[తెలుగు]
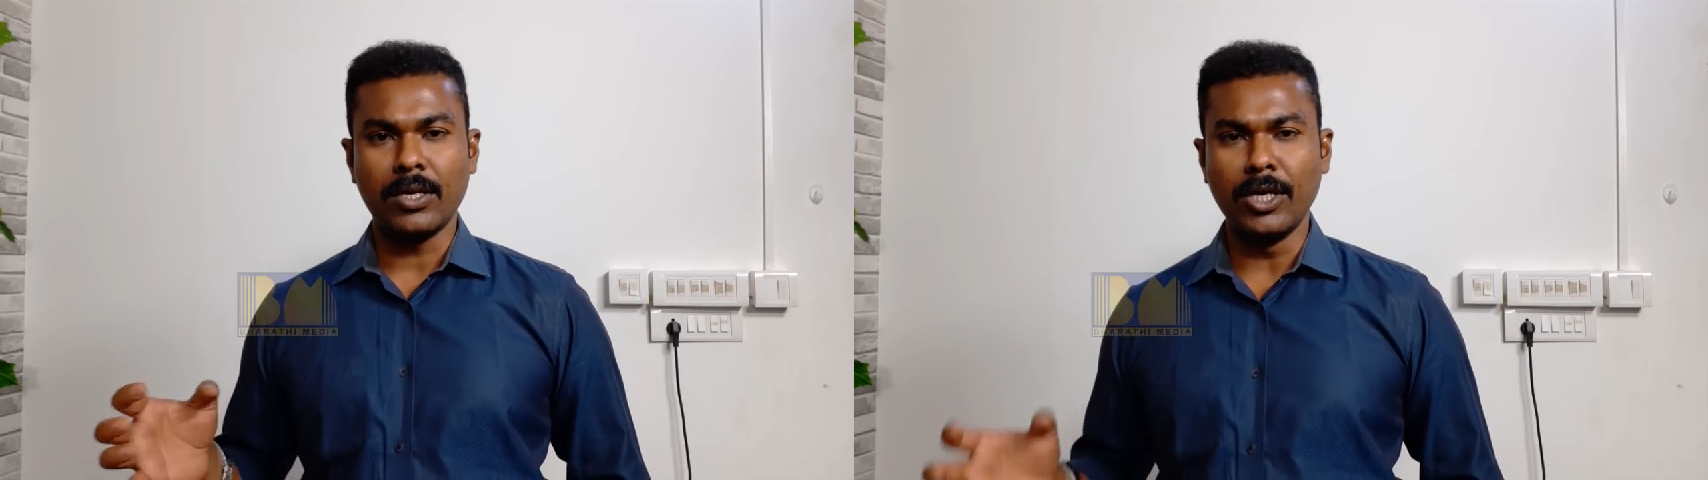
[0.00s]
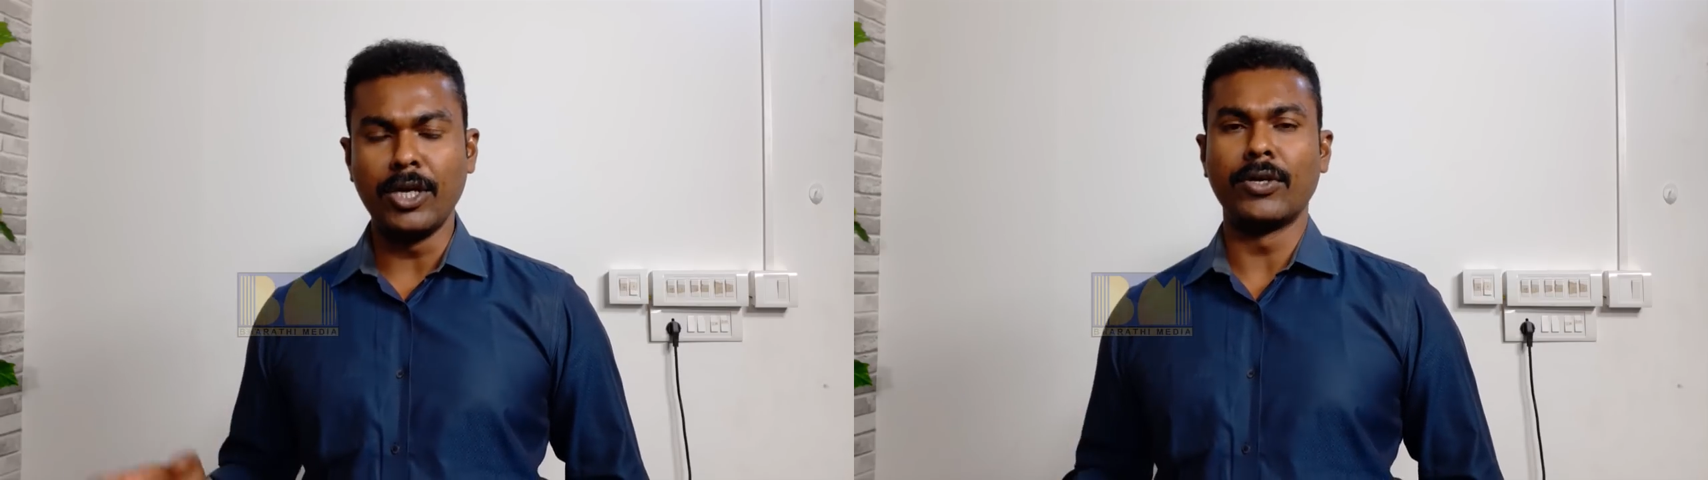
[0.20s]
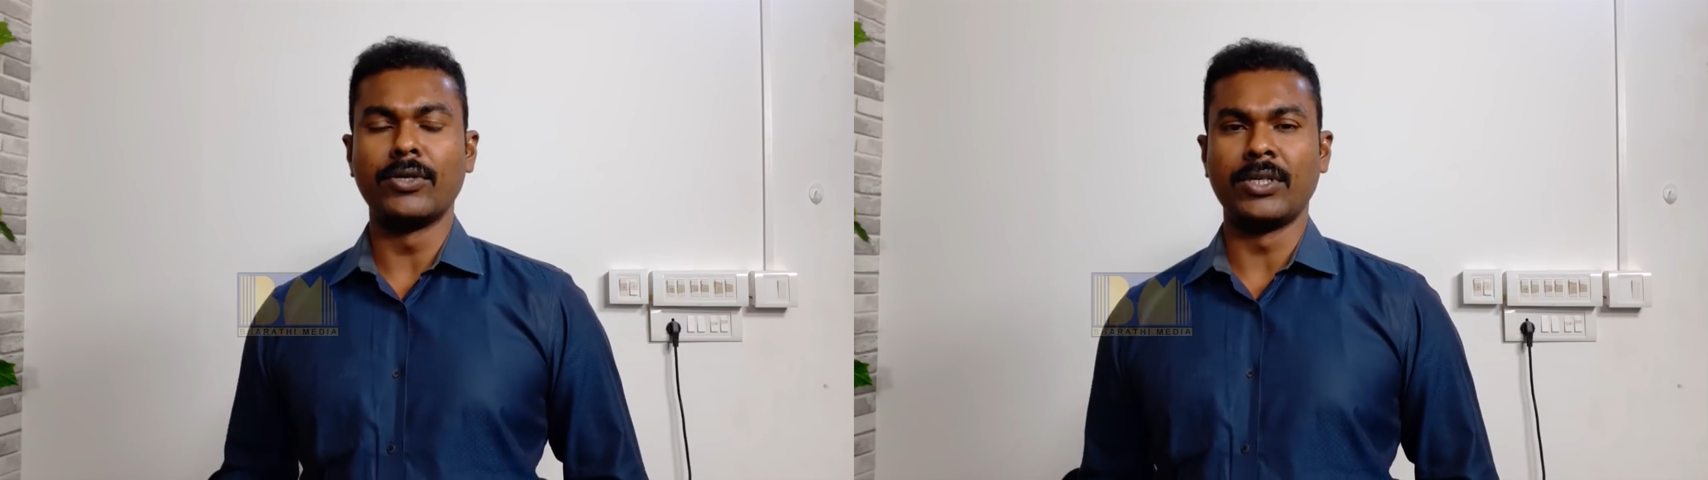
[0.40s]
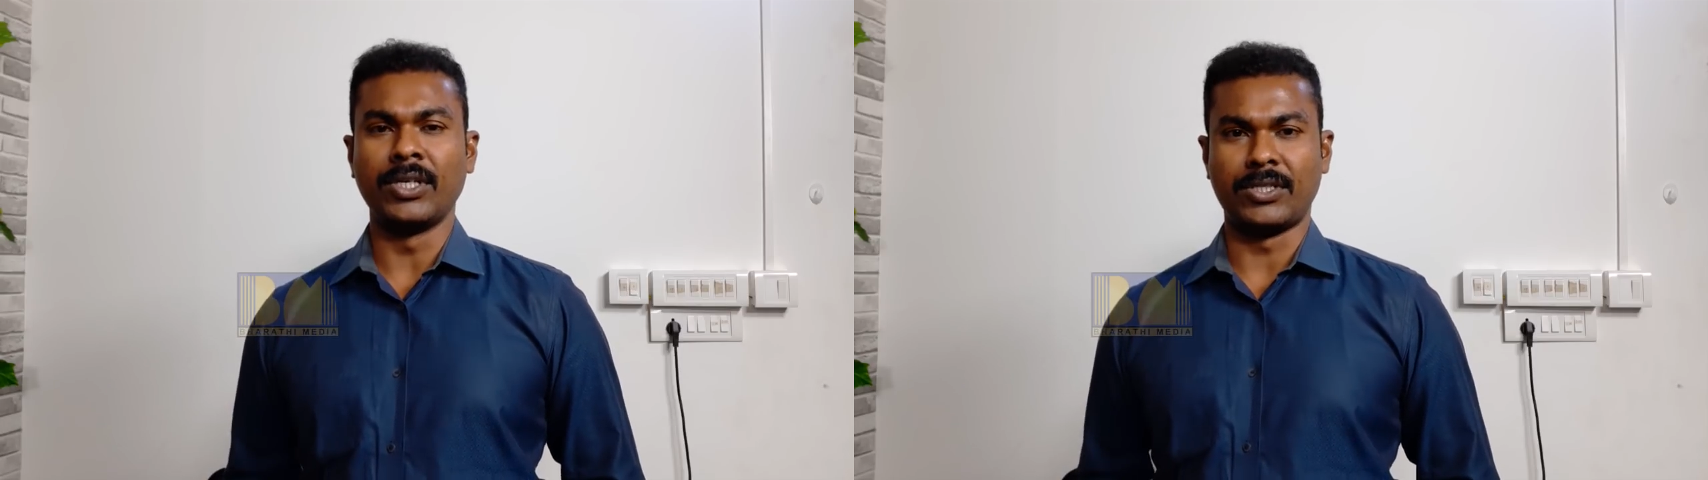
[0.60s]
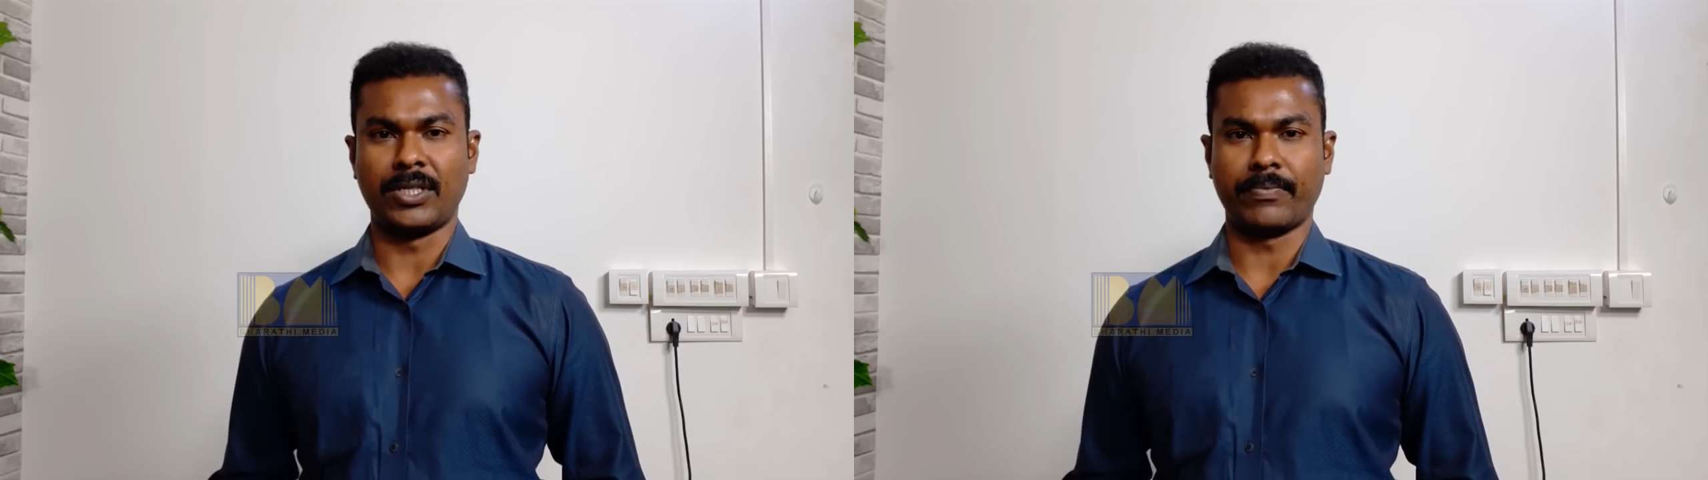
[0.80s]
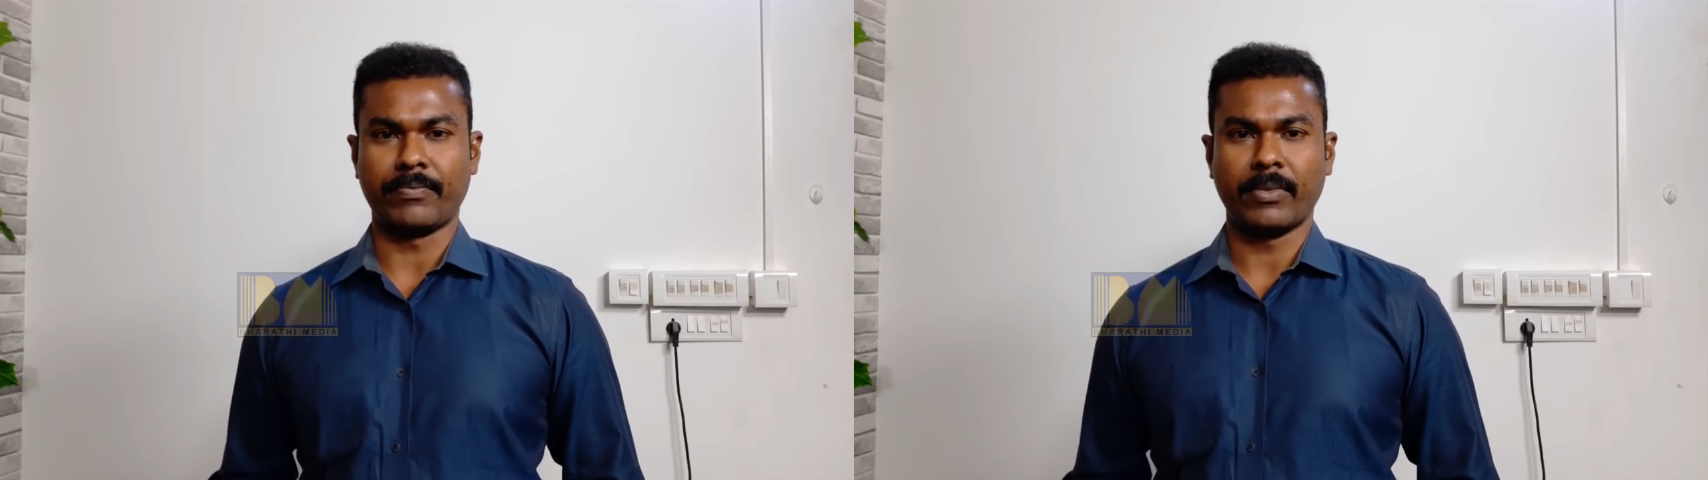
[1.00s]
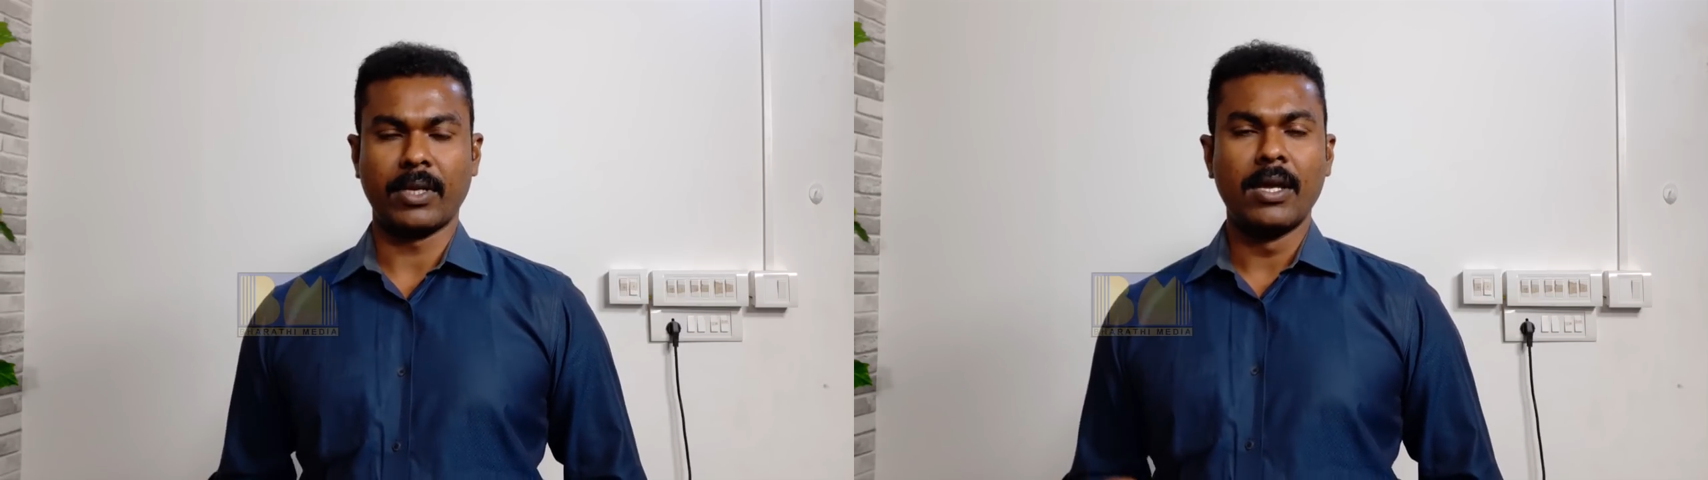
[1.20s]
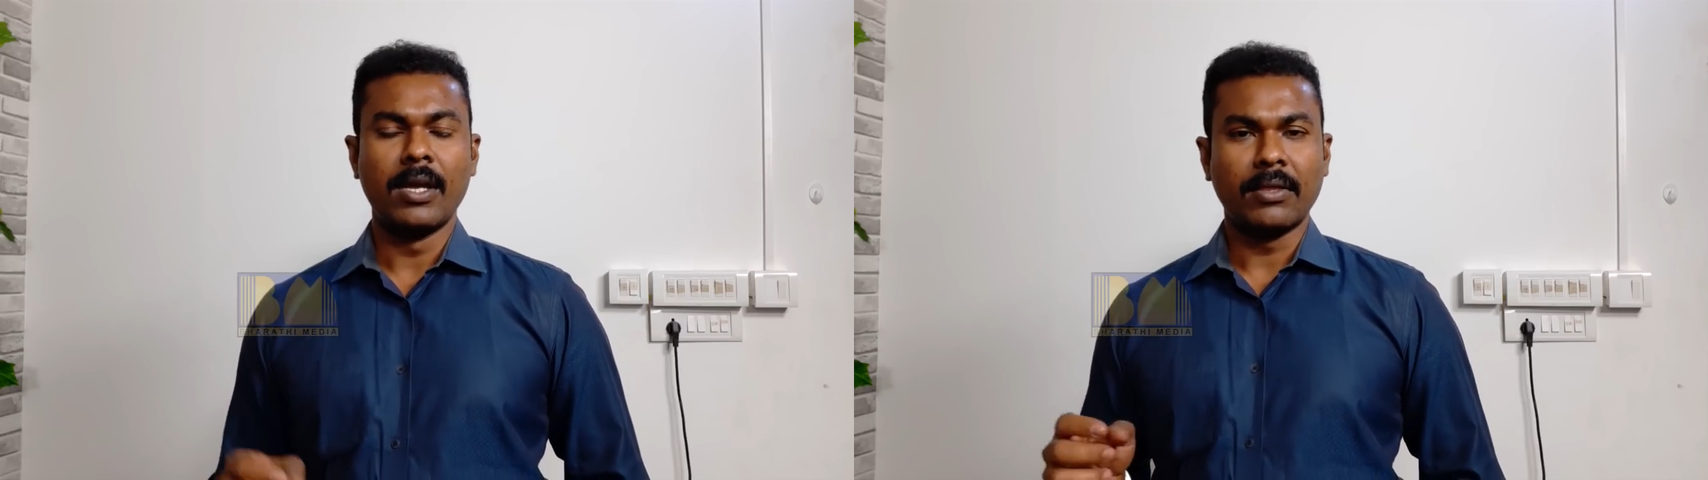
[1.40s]
ఈ రోజు నుంచి
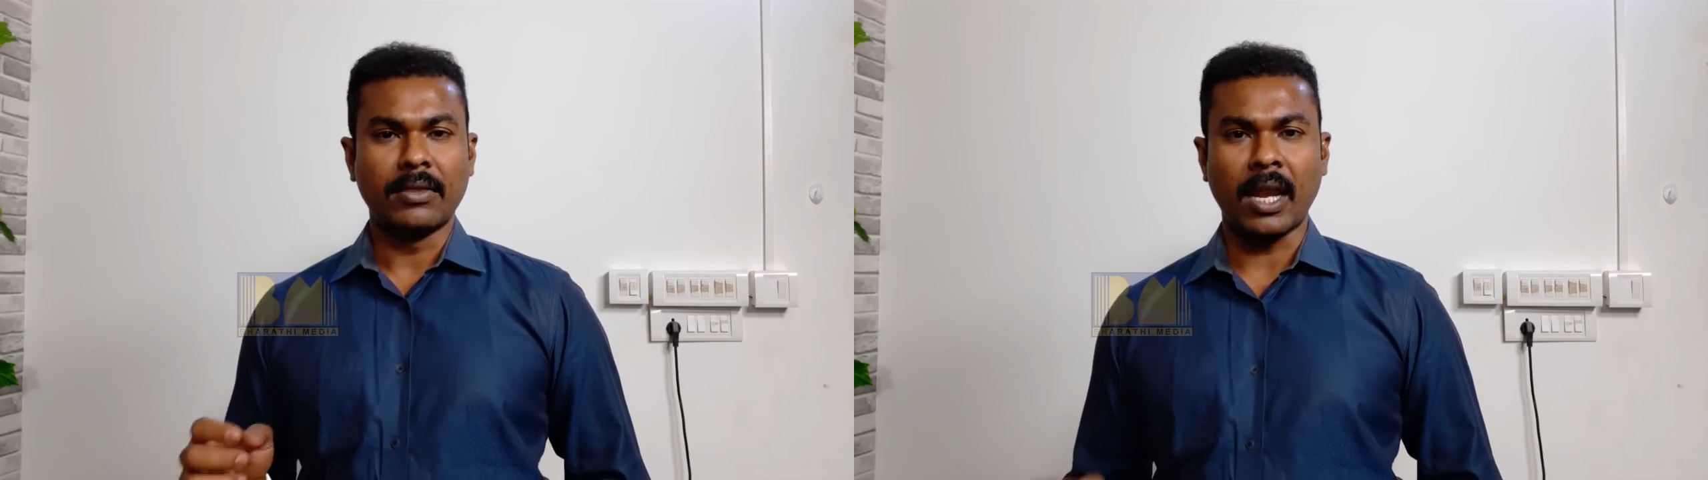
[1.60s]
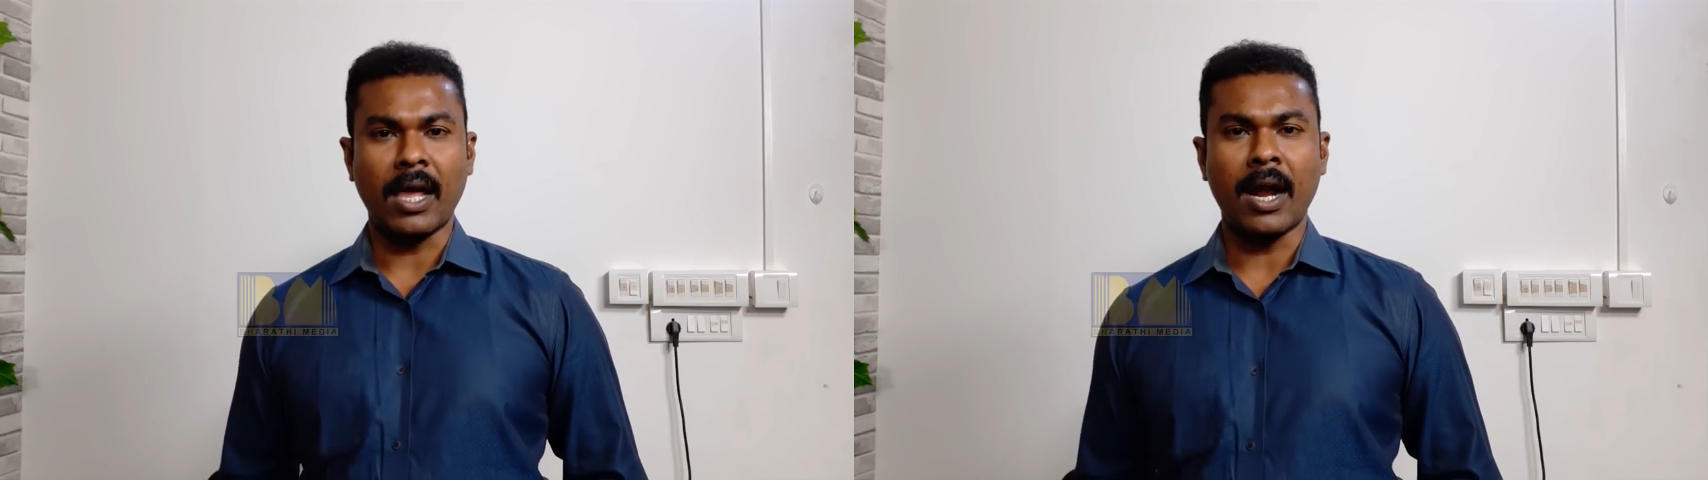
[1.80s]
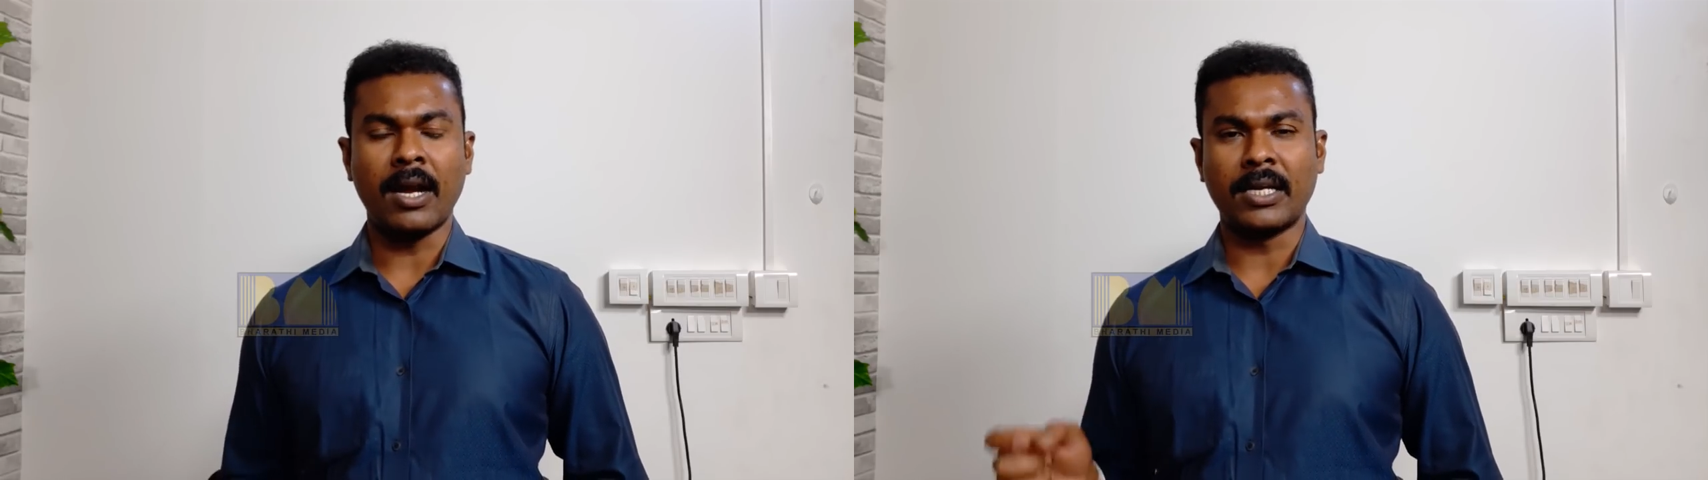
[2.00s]
తెలంగాణ